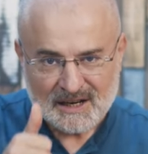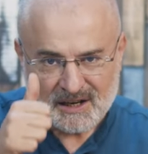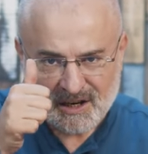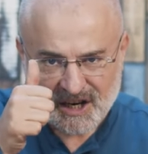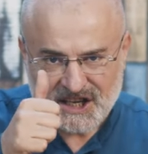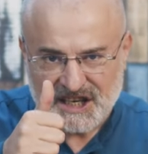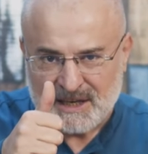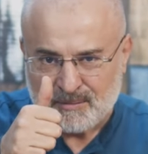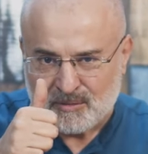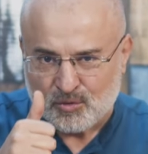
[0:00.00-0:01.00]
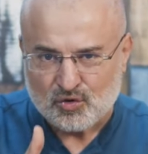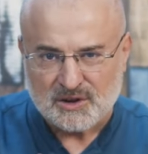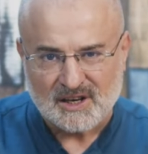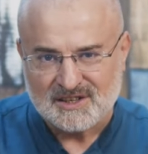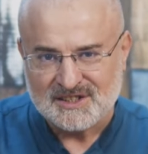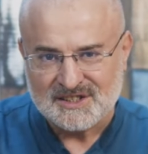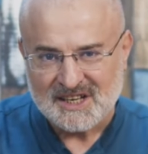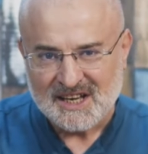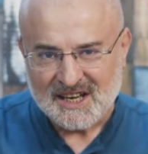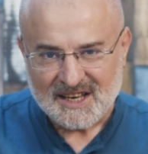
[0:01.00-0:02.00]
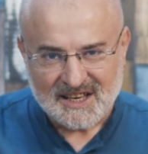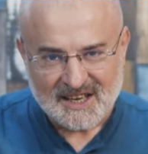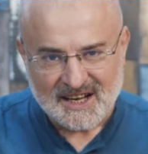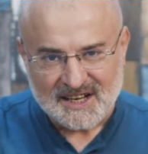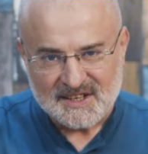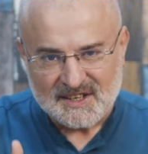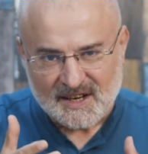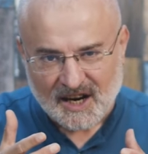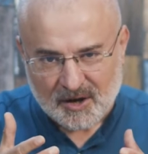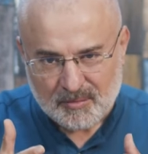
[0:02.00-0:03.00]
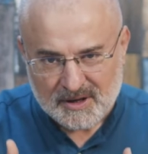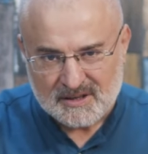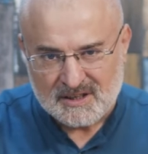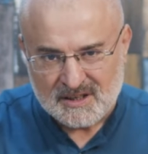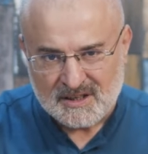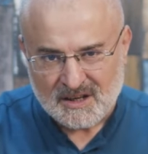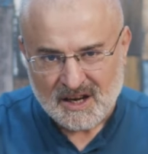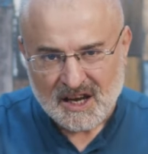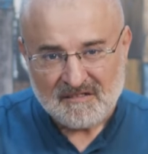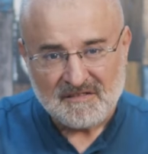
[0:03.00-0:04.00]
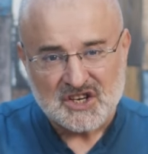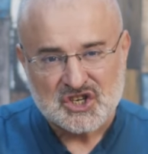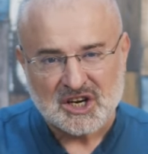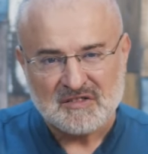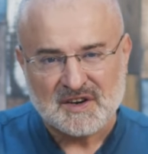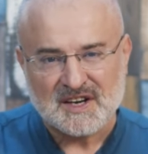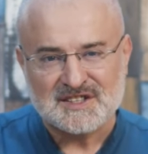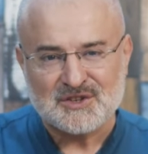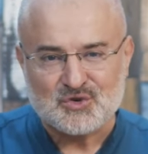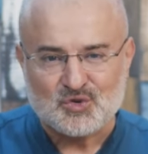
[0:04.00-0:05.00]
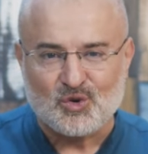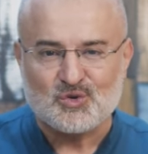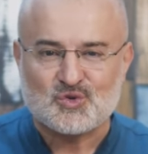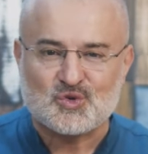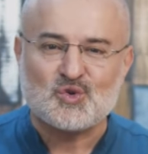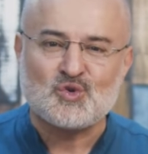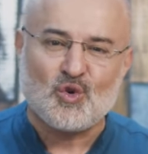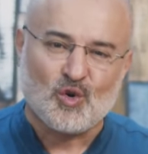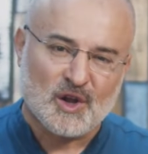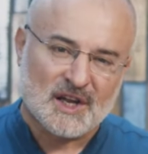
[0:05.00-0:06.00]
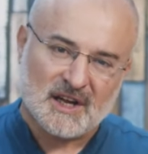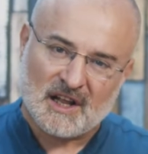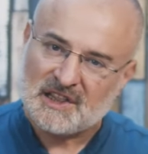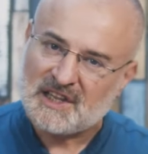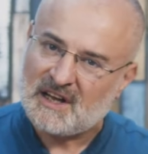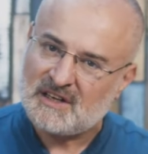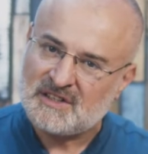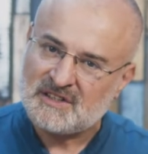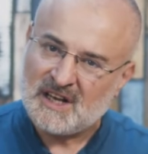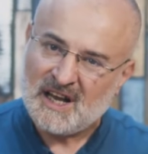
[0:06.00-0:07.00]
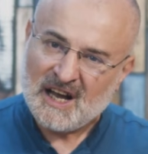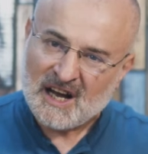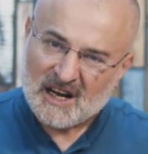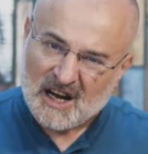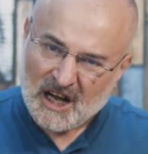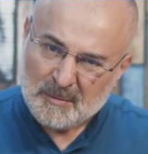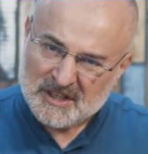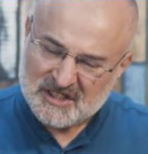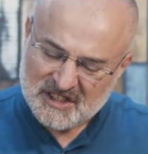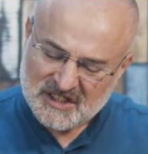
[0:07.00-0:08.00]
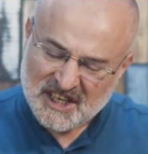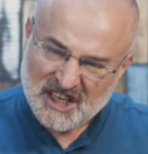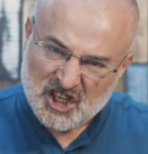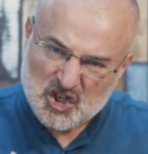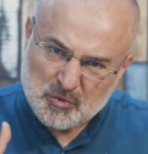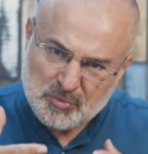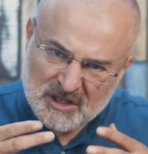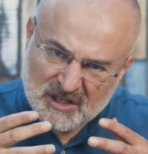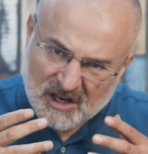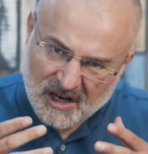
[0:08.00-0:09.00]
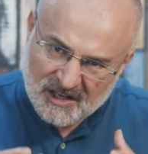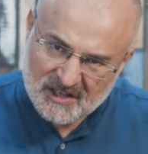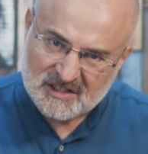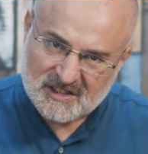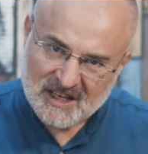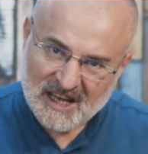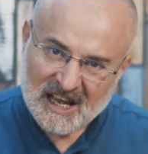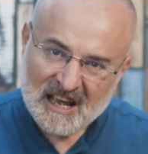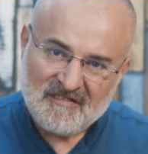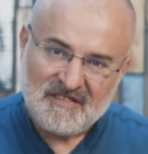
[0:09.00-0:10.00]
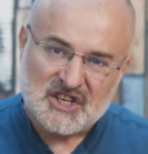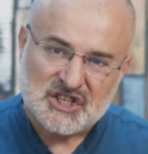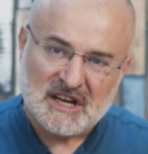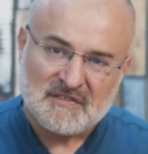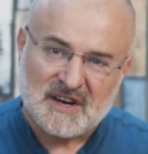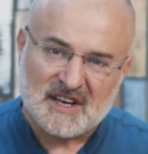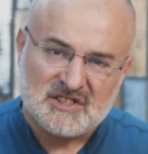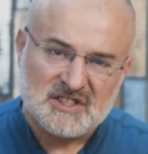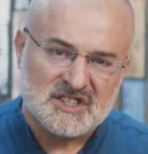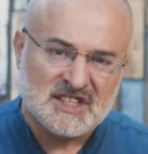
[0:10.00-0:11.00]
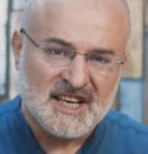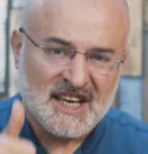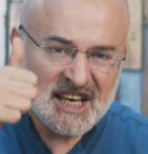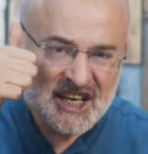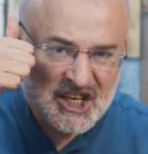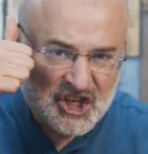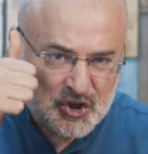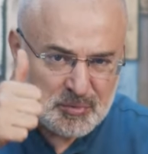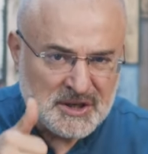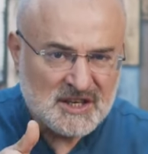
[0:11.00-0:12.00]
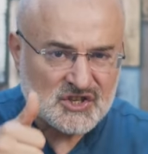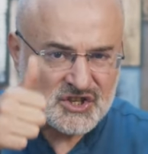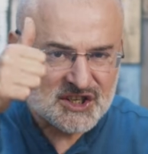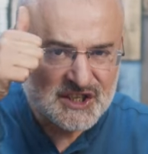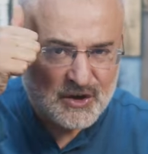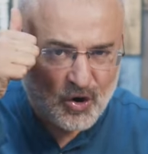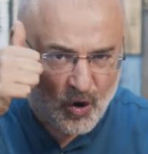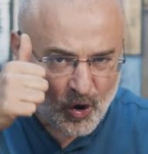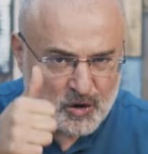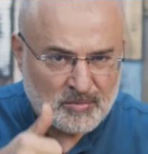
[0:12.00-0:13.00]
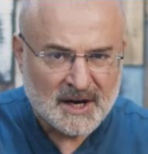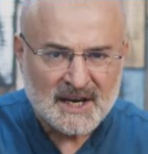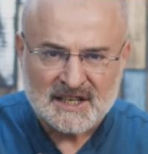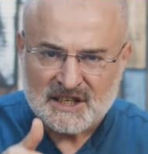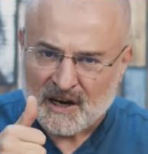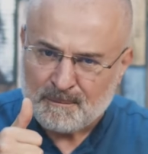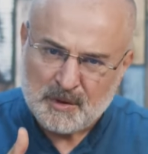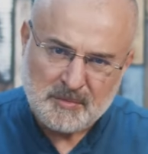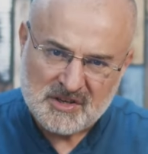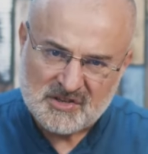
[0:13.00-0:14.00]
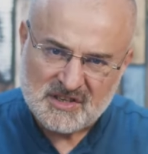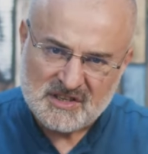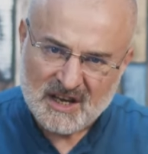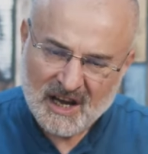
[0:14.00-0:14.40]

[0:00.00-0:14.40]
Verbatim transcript: Rahim mutlakın yani rahmeti ve şefkati sonsuz olan Allah'ın rahmetinde hiçbir kayıt ve şefkatinde hiçbir sınır olmayan Rabbimizin